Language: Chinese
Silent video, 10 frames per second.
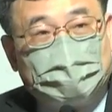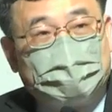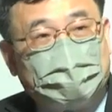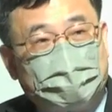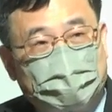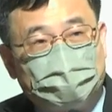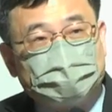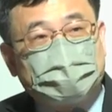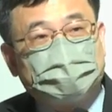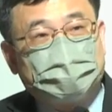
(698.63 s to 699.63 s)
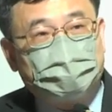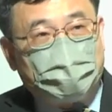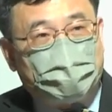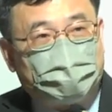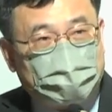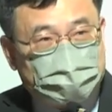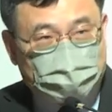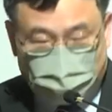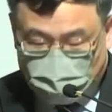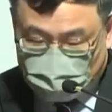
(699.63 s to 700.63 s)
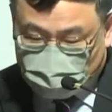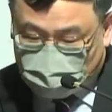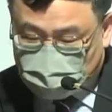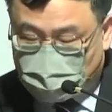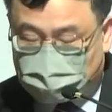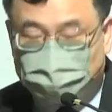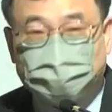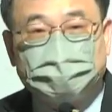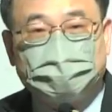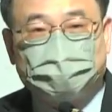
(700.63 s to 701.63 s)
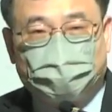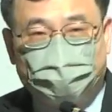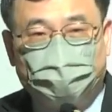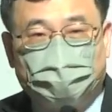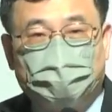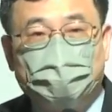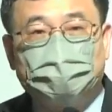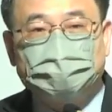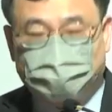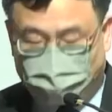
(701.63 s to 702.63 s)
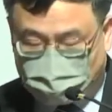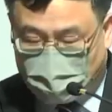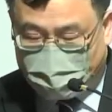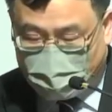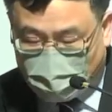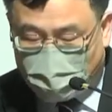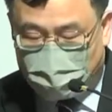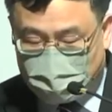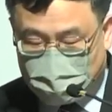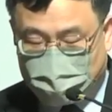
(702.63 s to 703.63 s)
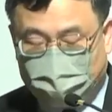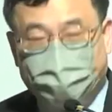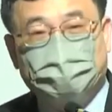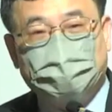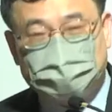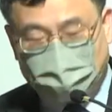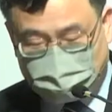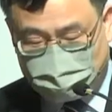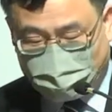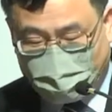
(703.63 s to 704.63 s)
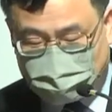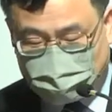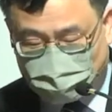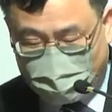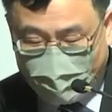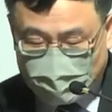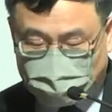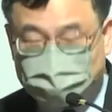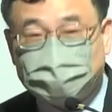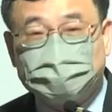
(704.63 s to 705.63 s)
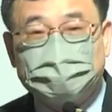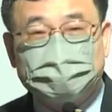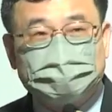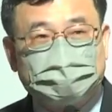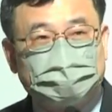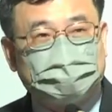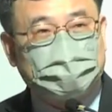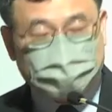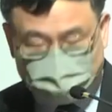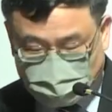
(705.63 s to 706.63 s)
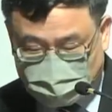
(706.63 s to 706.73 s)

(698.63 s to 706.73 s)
那俄乌战争爆发的时候，有人说这个就圣经所预言的末日之战来了。啊，也有人担心我的孩子，有什么？是不是世界第三次世